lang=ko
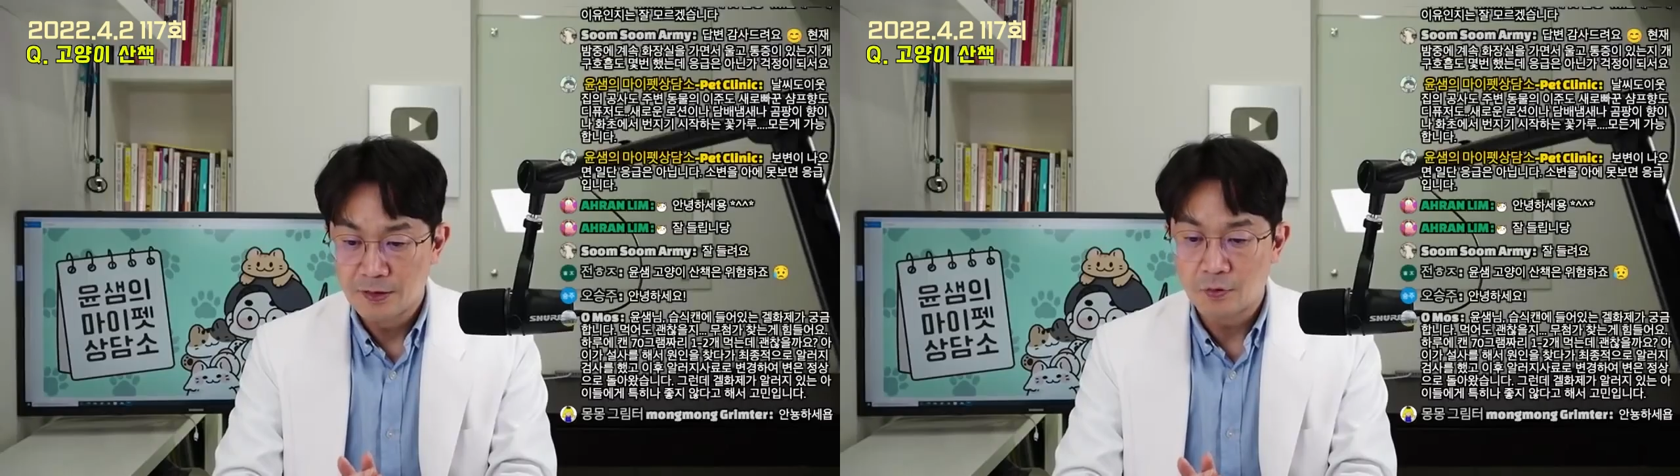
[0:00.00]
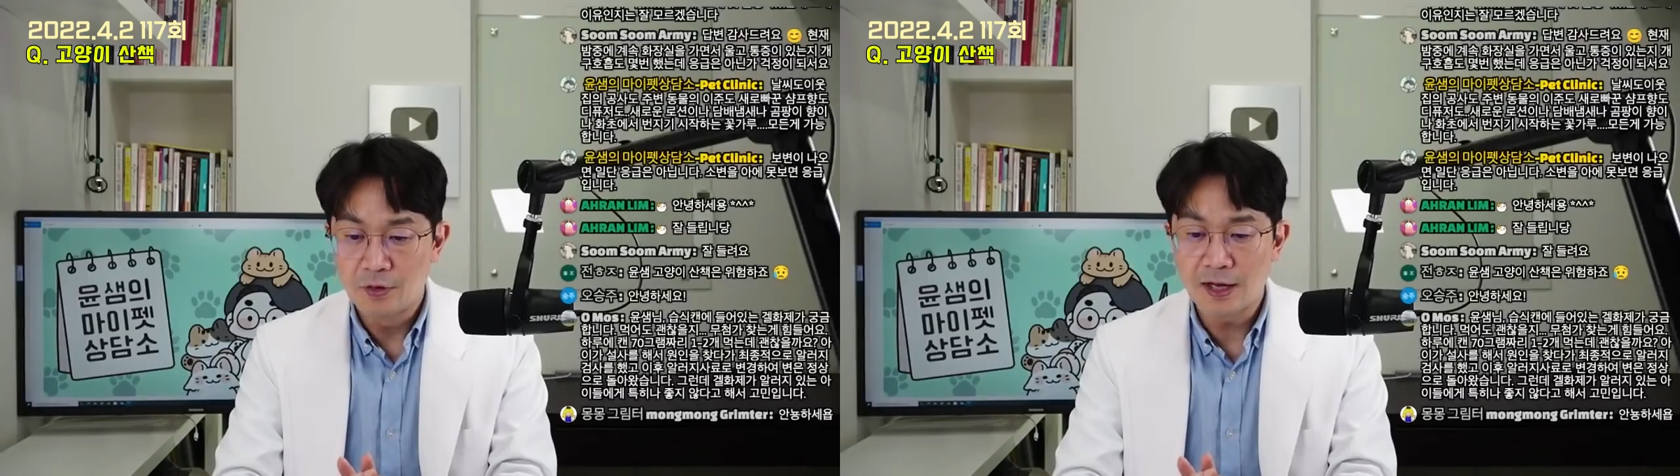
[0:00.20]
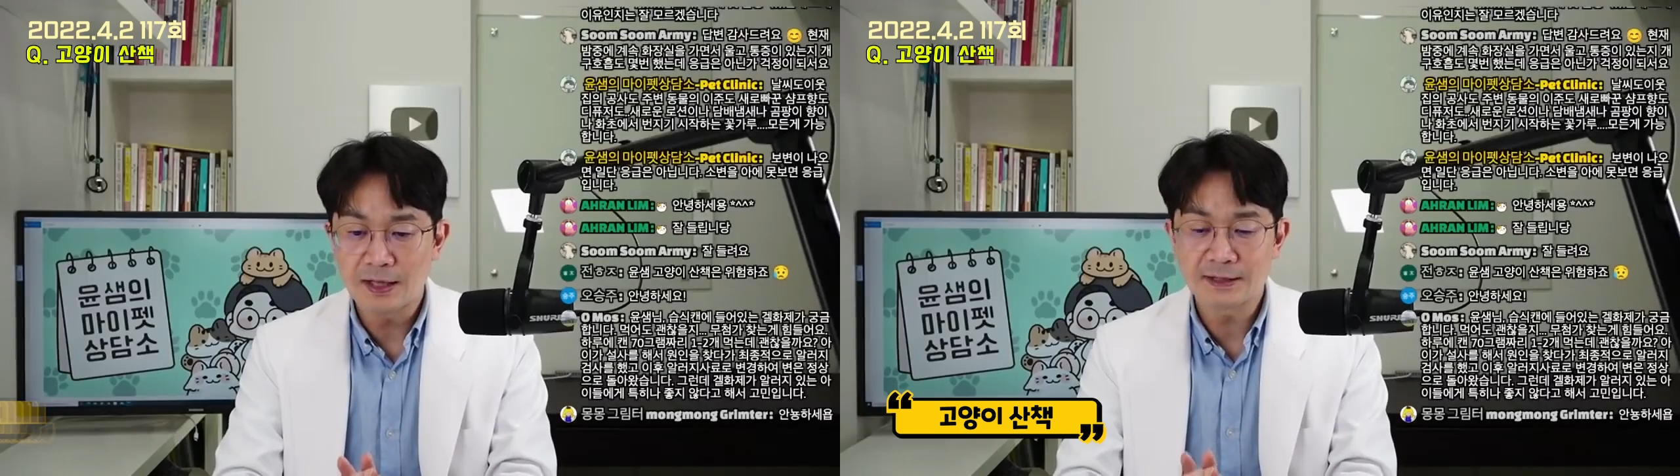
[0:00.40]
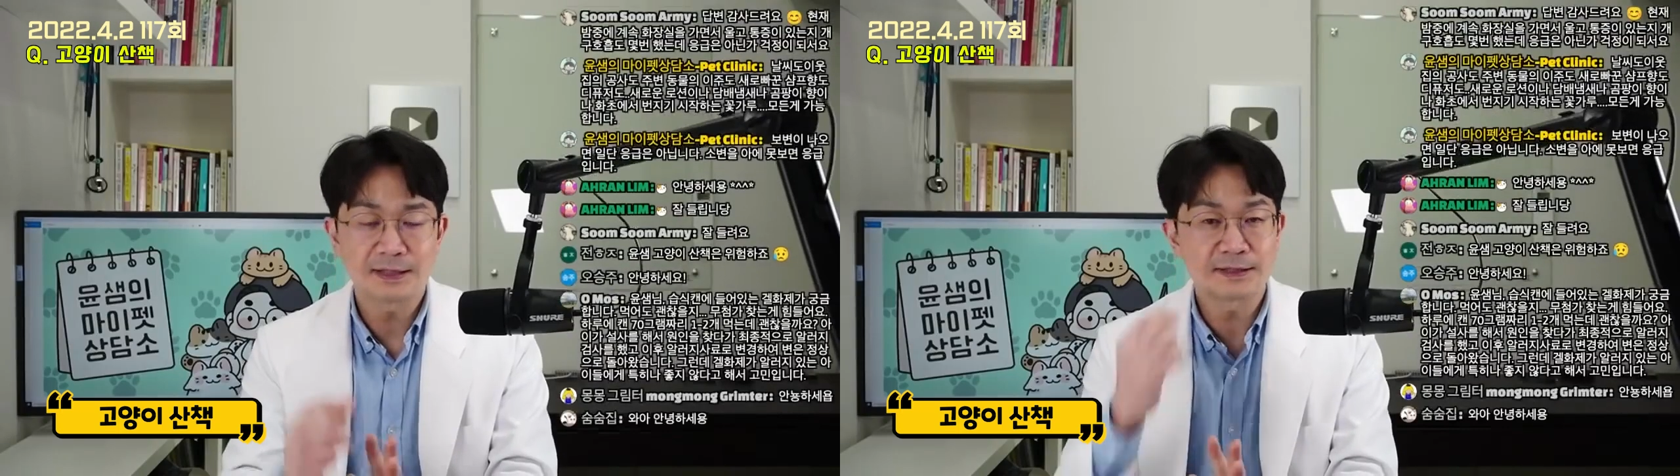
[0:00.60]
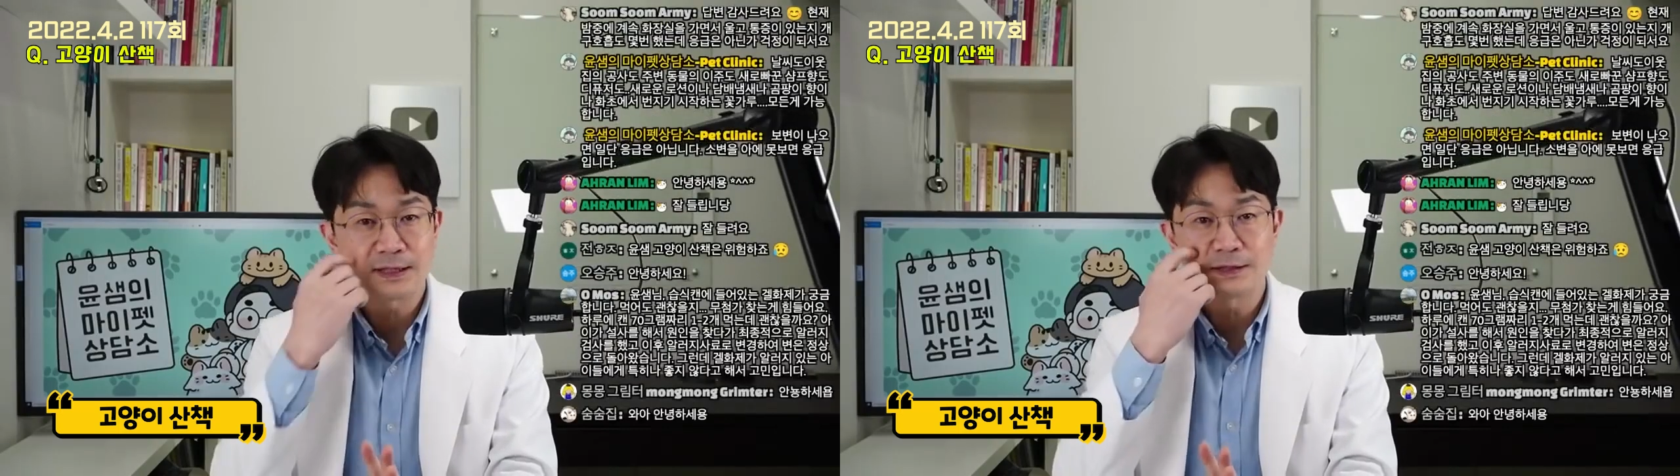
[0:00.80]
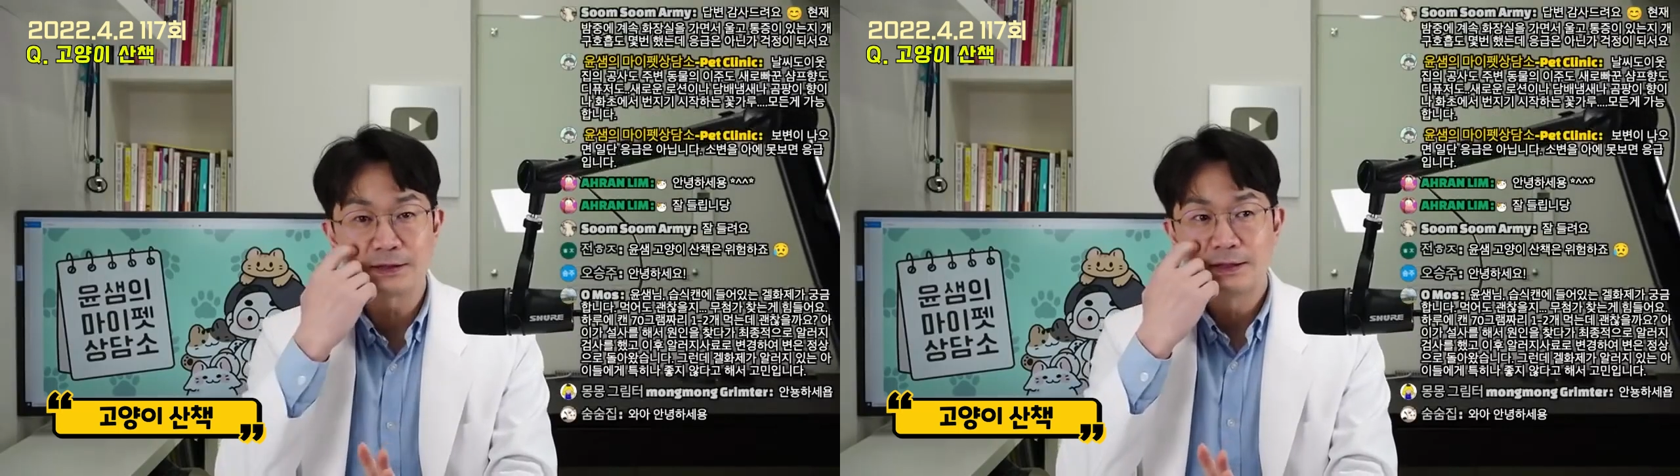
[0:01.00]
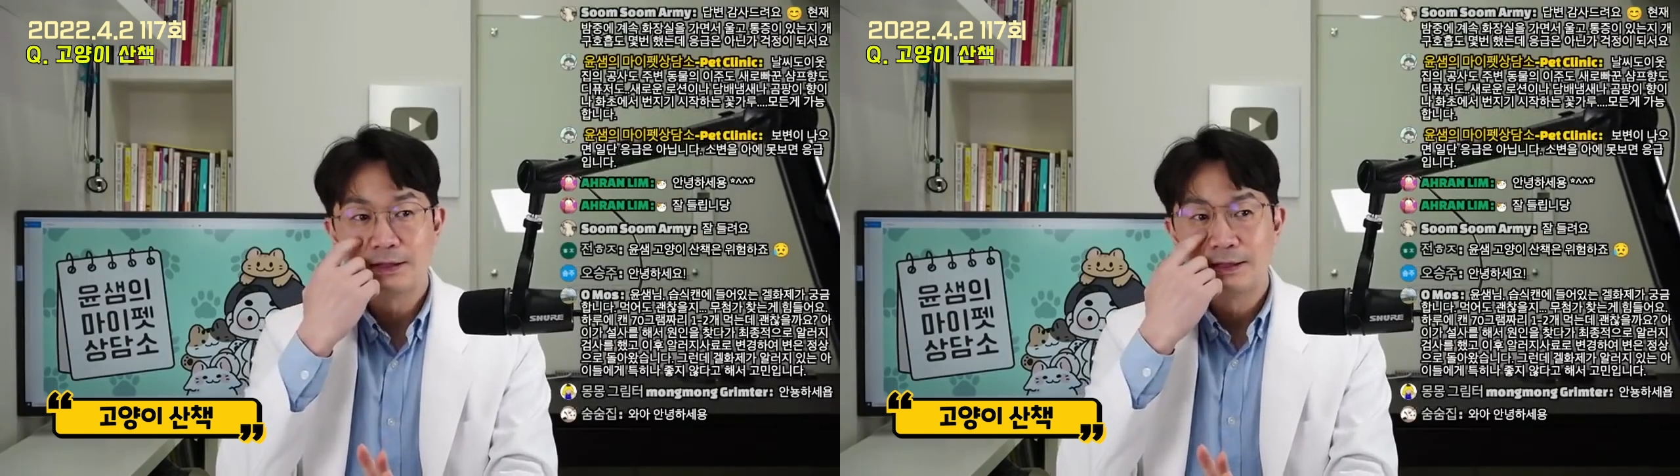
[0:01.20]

고양이 산책은